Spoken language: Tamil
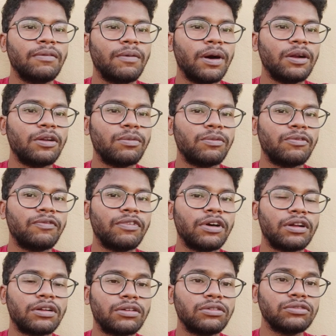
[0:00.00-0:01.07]
வாட்டர் ப்ரூஃபாக
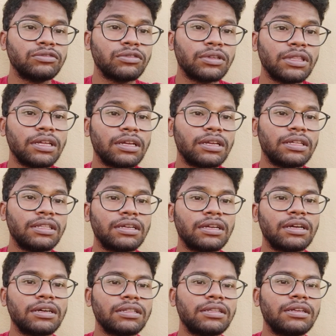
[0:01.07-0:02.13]
இருக்கணும் ஸோ இது
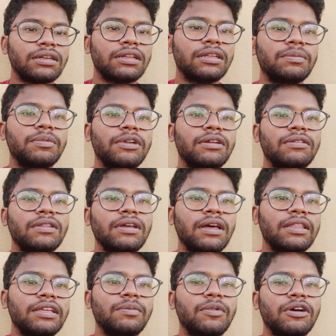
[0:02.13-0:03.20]
இதுக்காக தான் நிறைய பேர் வந்து
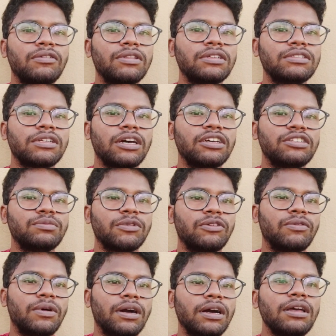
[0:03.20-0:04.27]
அதிகமாக வந்து சார்ஜ்
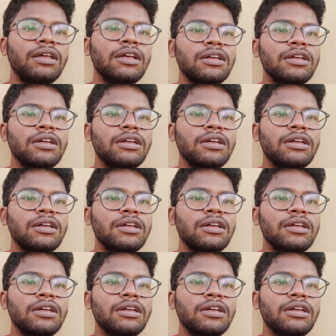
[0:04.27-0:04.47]
பண்ணுவாங்க